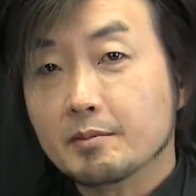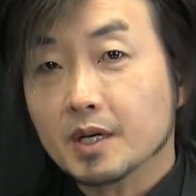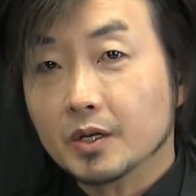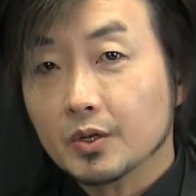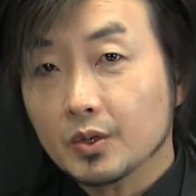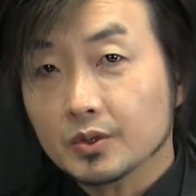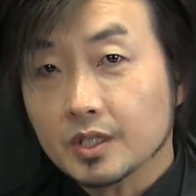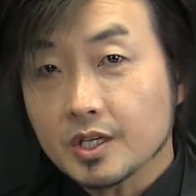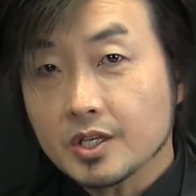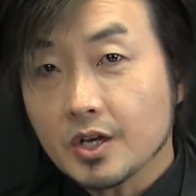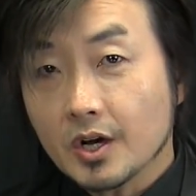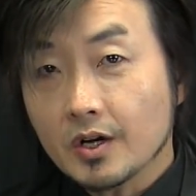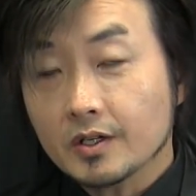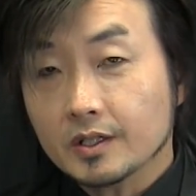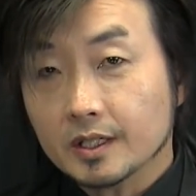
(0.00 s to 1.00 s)
mình khuôn tớ
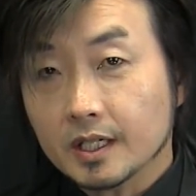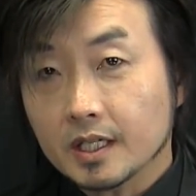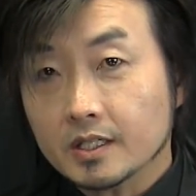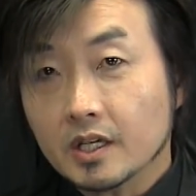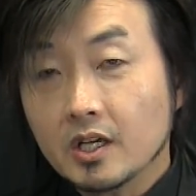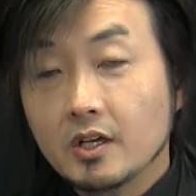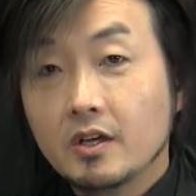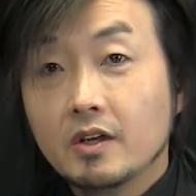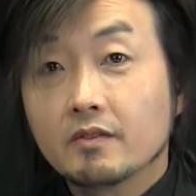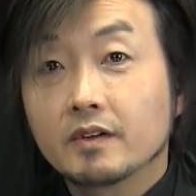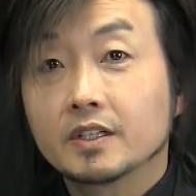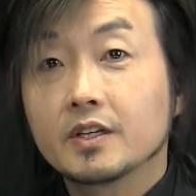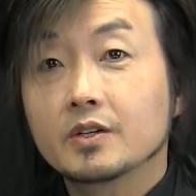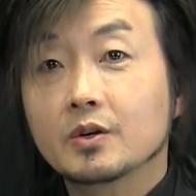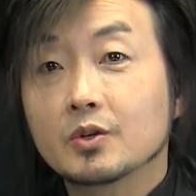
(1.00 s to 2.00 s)
nho tớ nè
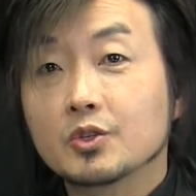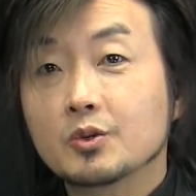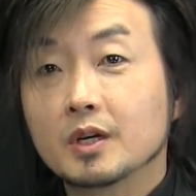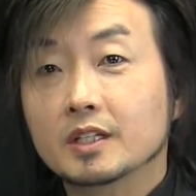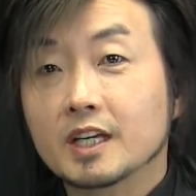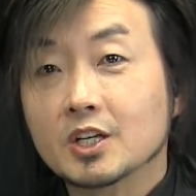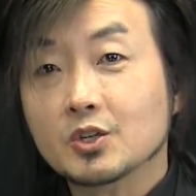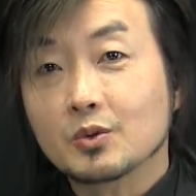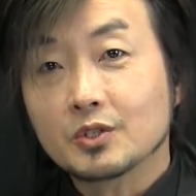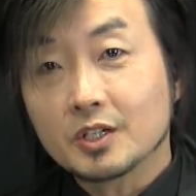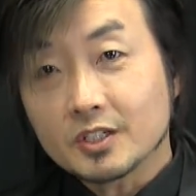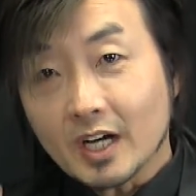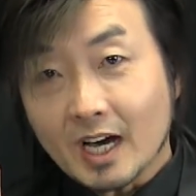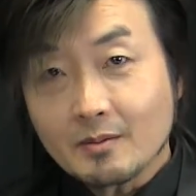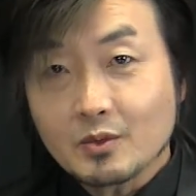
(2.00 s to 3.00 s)
còn thi cầu chua ta su nữa
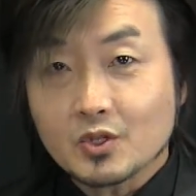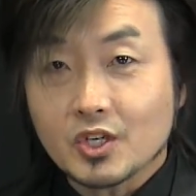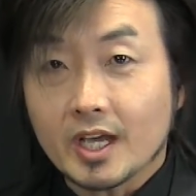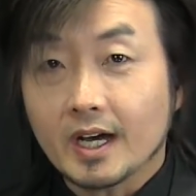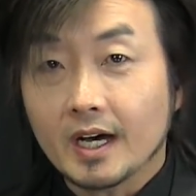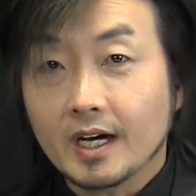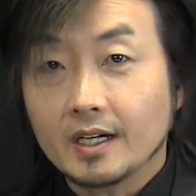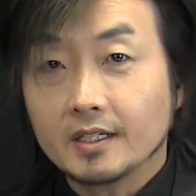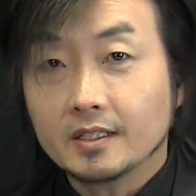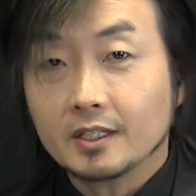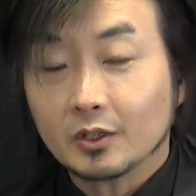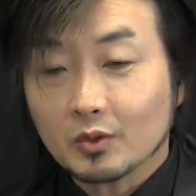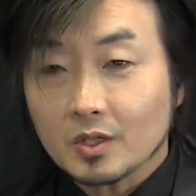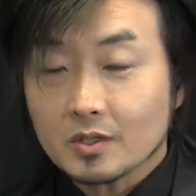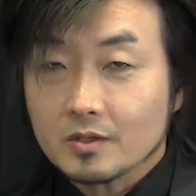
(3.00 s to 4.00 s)
ra mù chế á
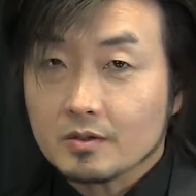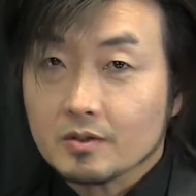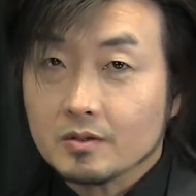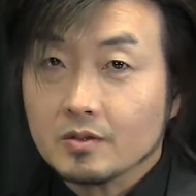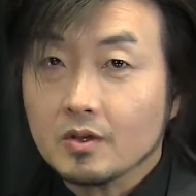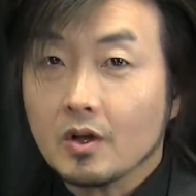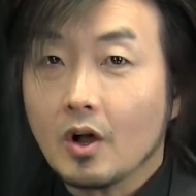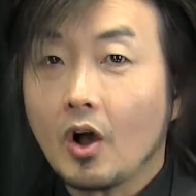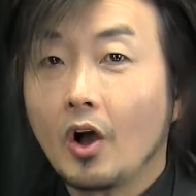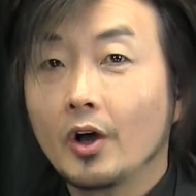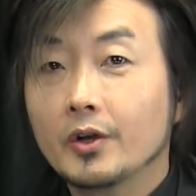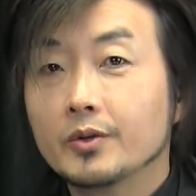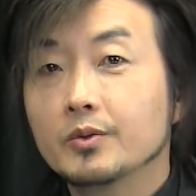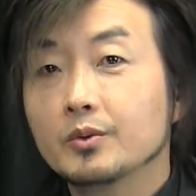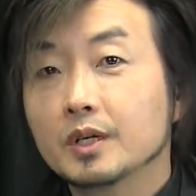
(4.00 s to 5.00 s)
nè tôi
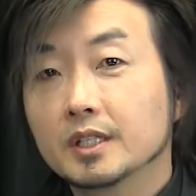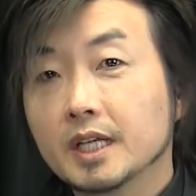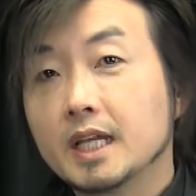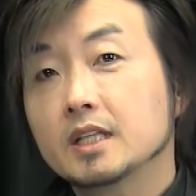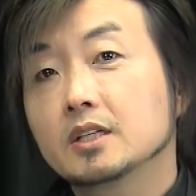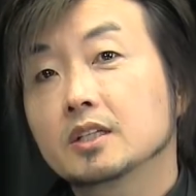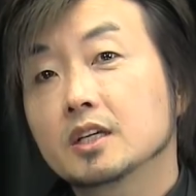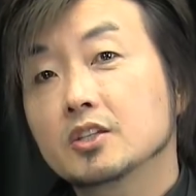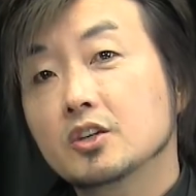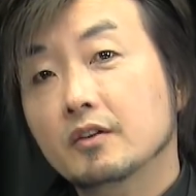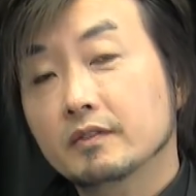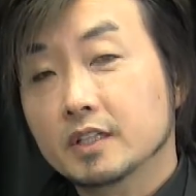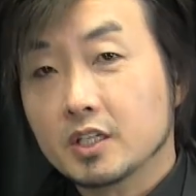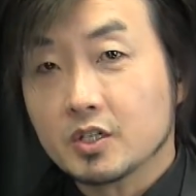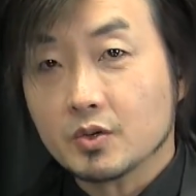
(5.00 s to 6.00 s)
o nung còn tên tớ thiên nho
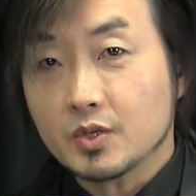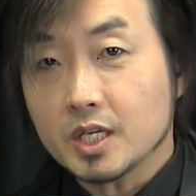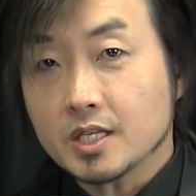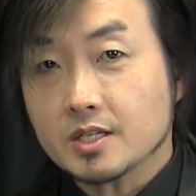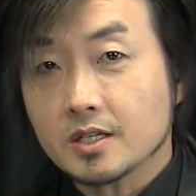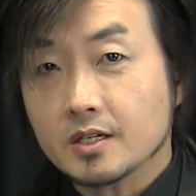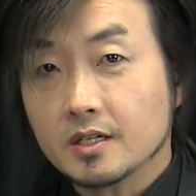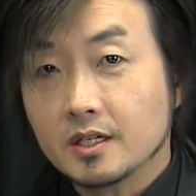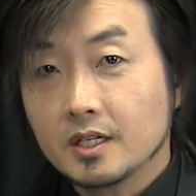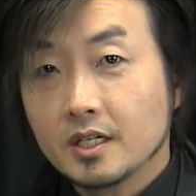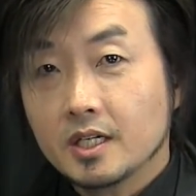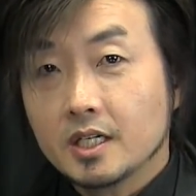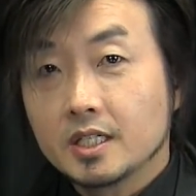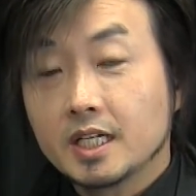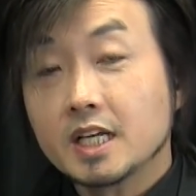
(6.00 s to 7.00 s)
còn thi cầu gì sự
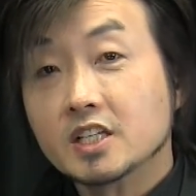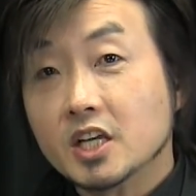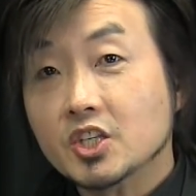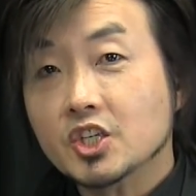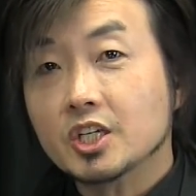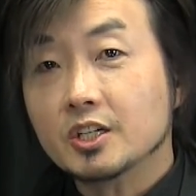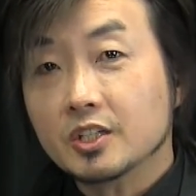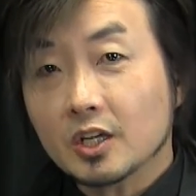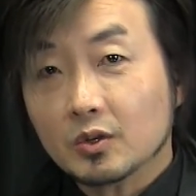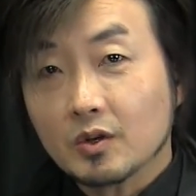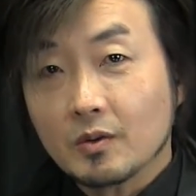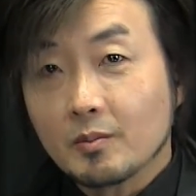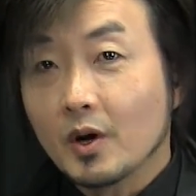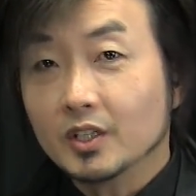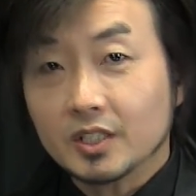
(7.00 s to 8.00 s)
nè sáng chỉ nữa chỉ
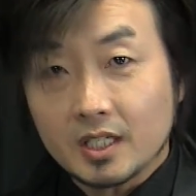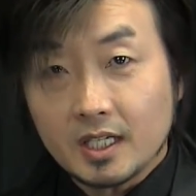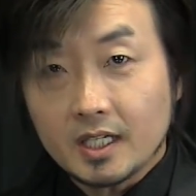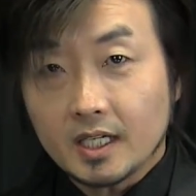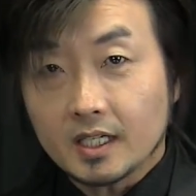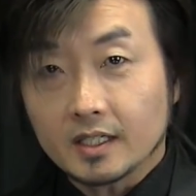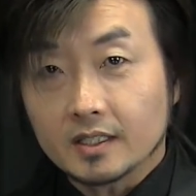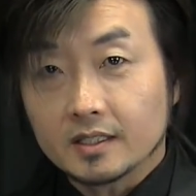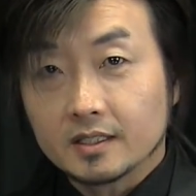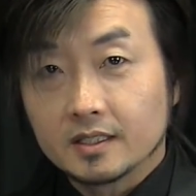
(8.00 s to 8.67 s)
tôi một y nè